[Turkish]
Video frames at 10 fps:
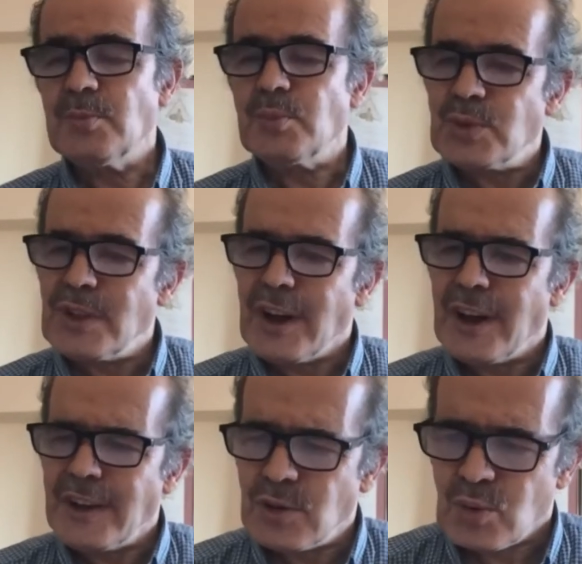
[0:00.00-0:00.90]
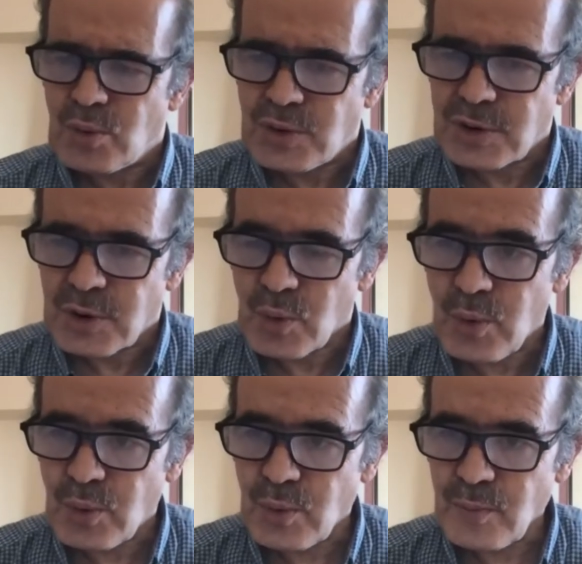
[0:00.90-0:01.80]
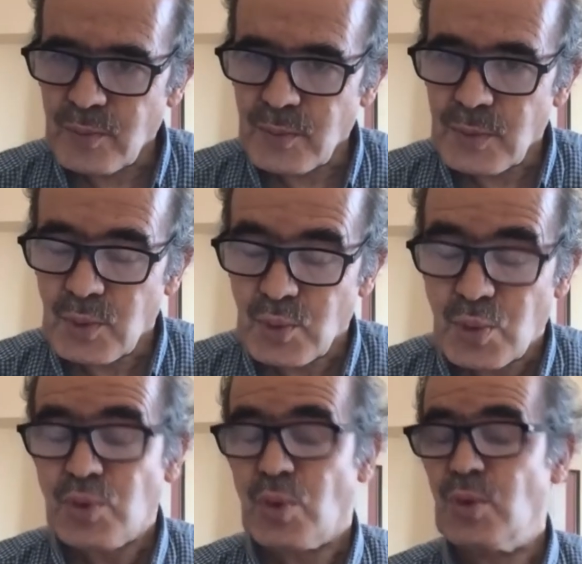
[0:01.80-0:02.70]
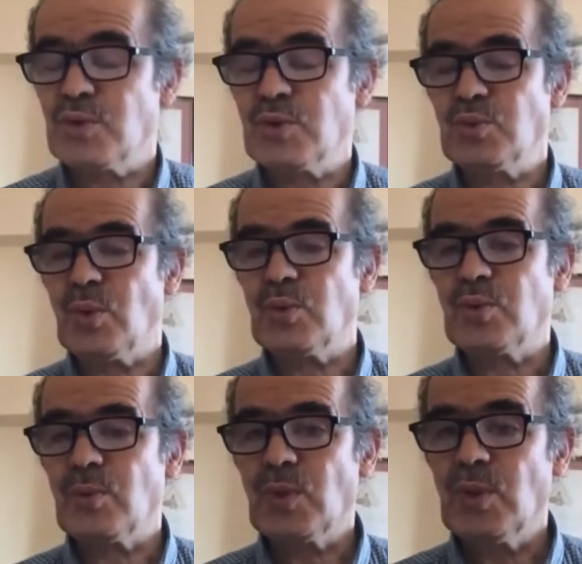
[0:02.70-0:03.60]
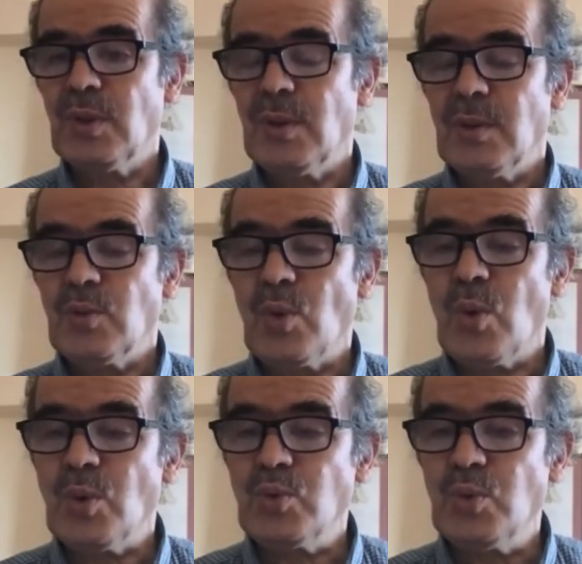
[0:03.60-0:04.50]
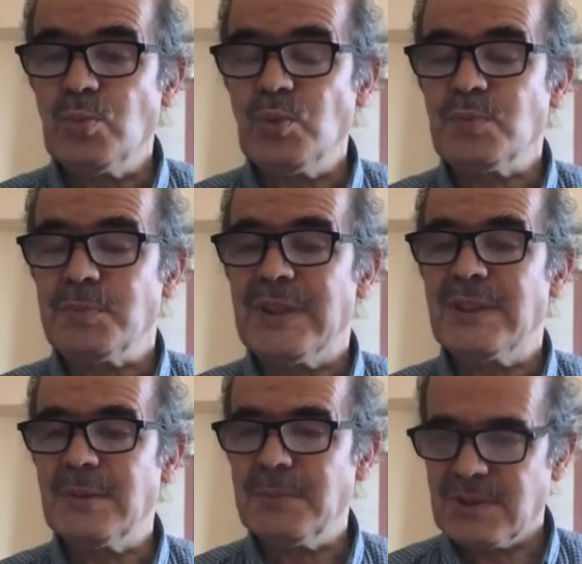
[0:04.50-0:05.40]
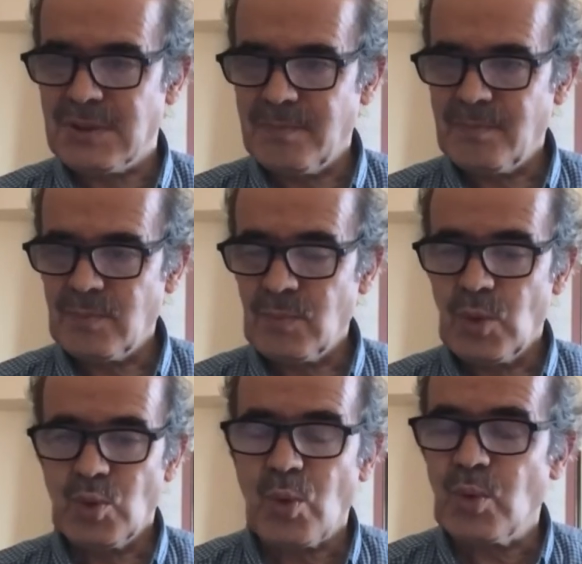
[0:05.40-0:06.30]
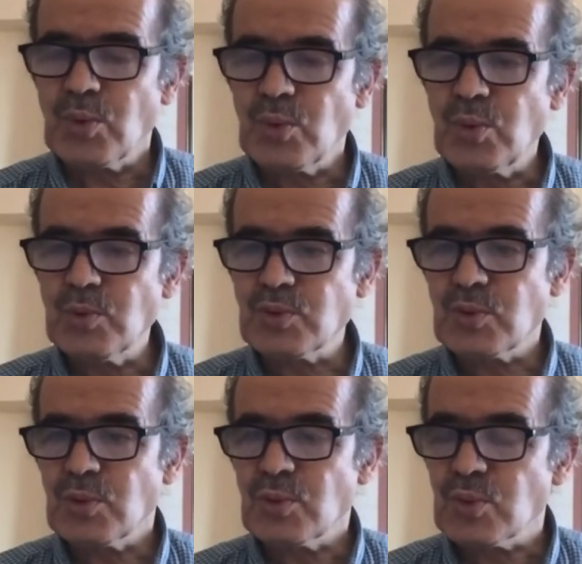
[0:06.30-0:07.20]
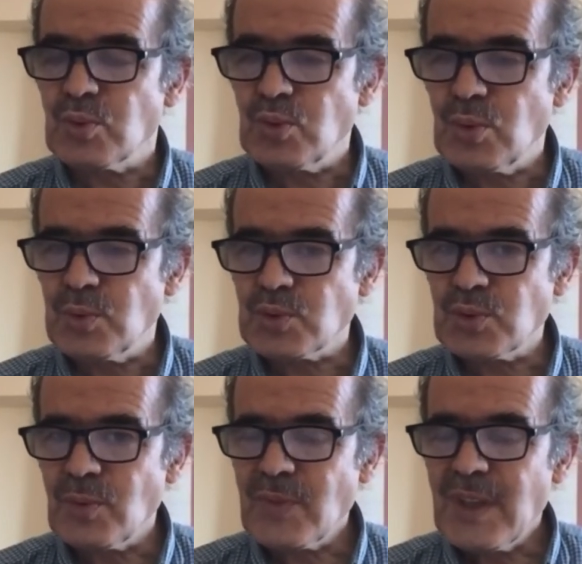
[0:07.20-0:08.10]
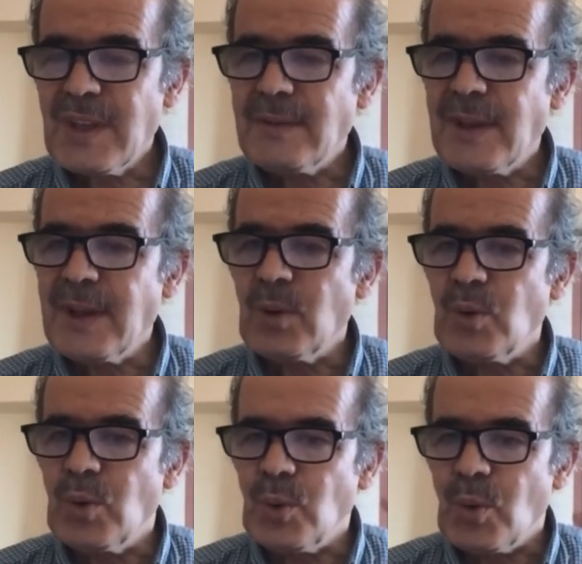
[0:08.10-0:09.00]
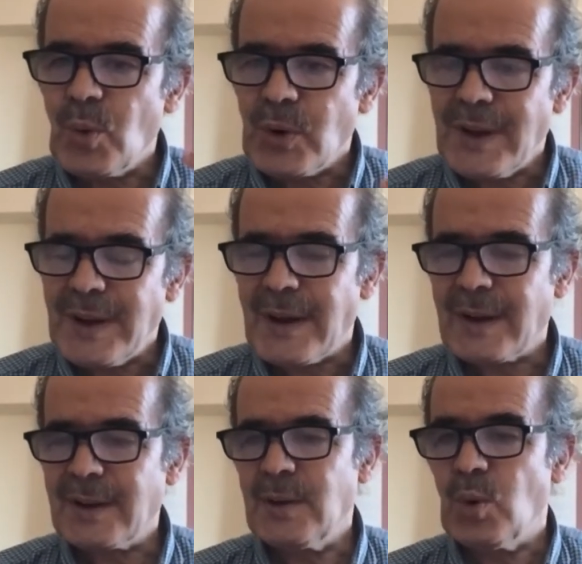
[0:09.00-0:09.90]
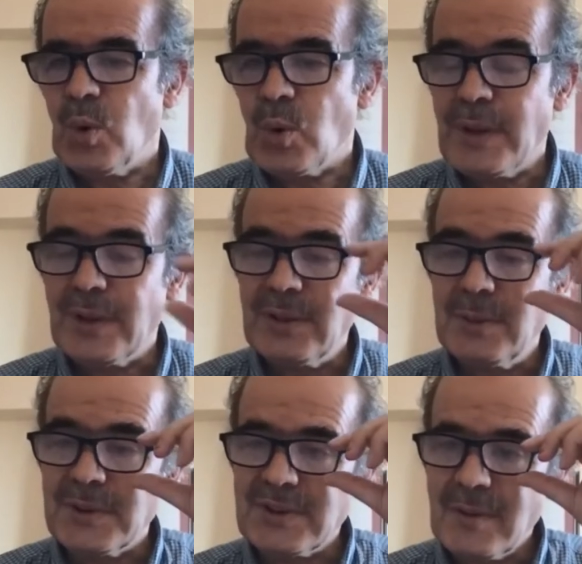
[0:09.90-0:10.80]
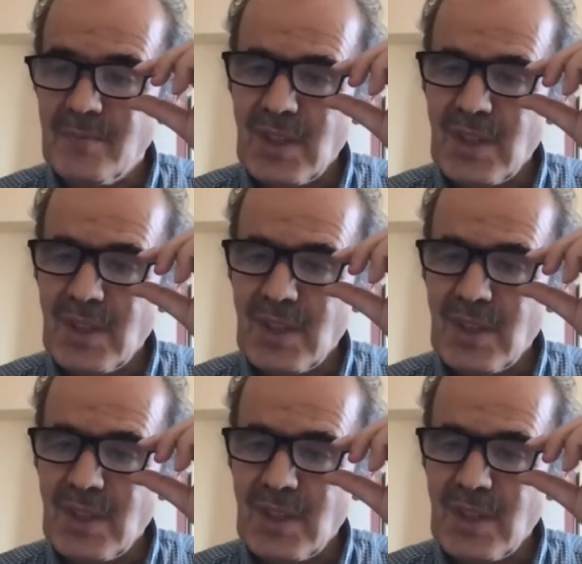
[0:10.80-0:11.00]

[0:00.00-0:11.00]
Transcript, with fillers: Buradan hangi sonuç çıkıyor? Şu sonuç çıkıyor. Gördüğümüz, bildiğimiz, dokunduğumuz, duyduğumuz ve e, okuyarak öğrendiğimiz